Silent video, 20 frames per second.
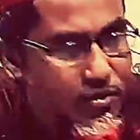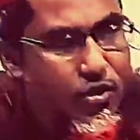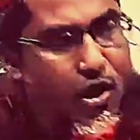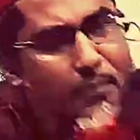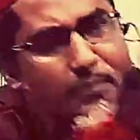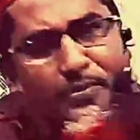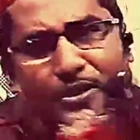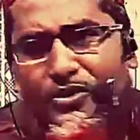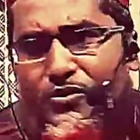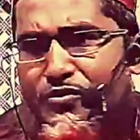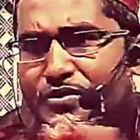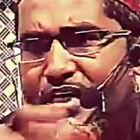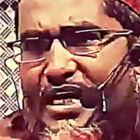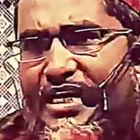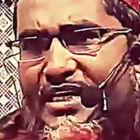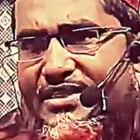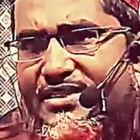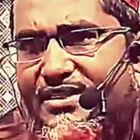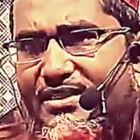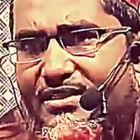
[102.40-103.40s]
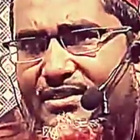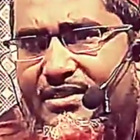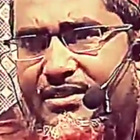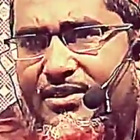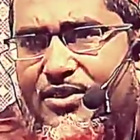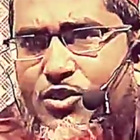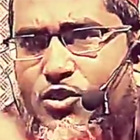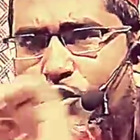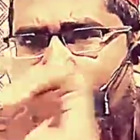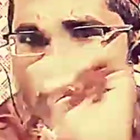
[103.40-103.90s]
সব কিছু যায়
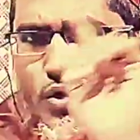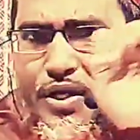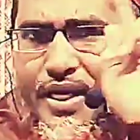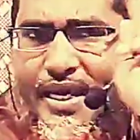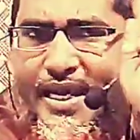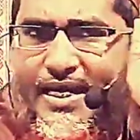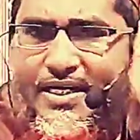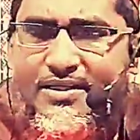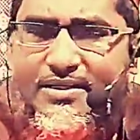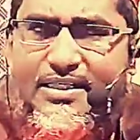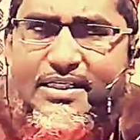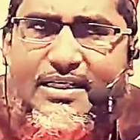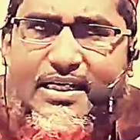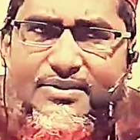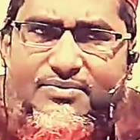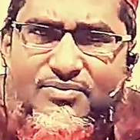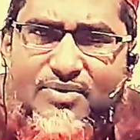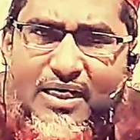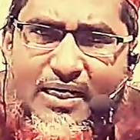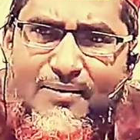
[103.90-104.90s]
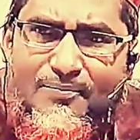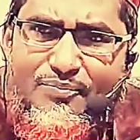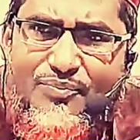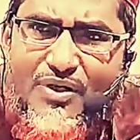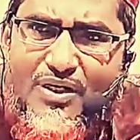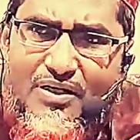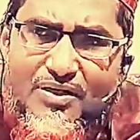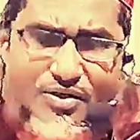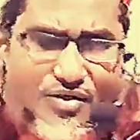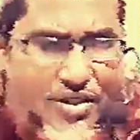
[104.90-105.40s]
শুধু একটি ক্ষেত্রে
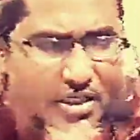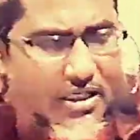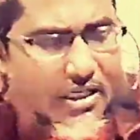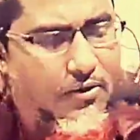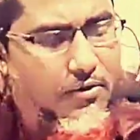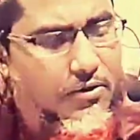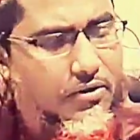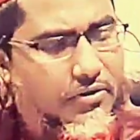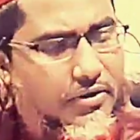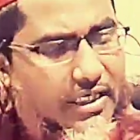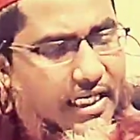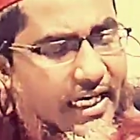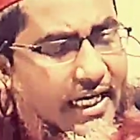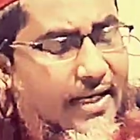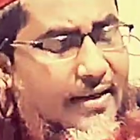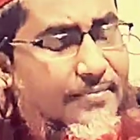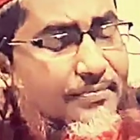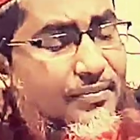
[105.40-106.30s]
সেটা হলো কি